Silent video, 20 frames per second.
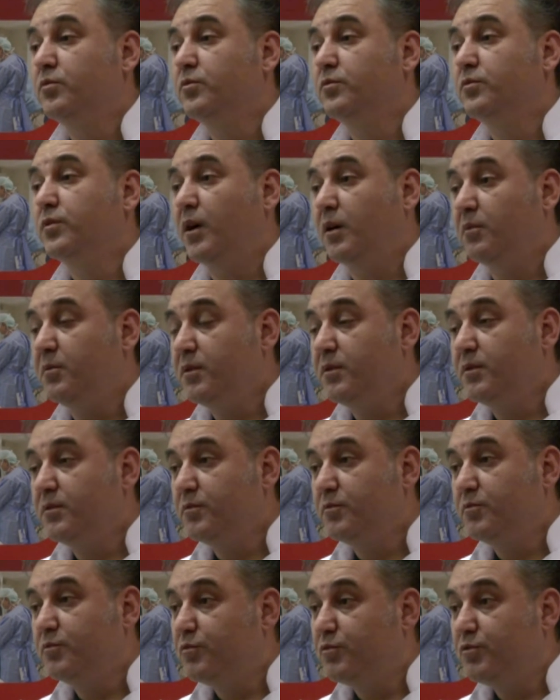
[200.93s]
bu ama
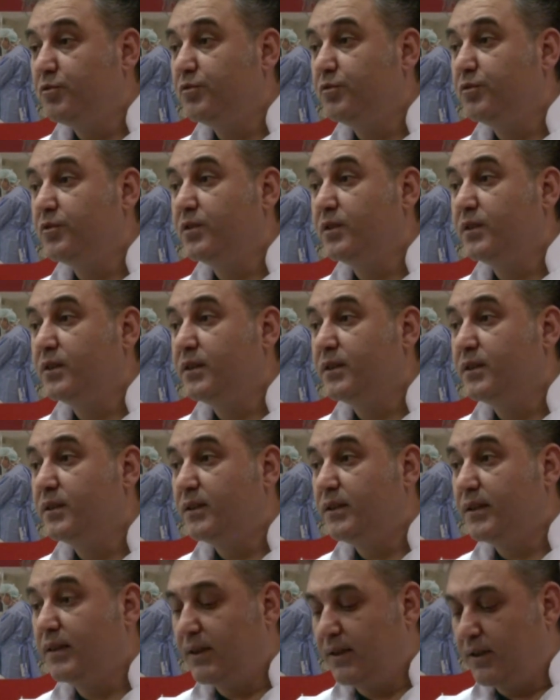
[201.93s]
bu e,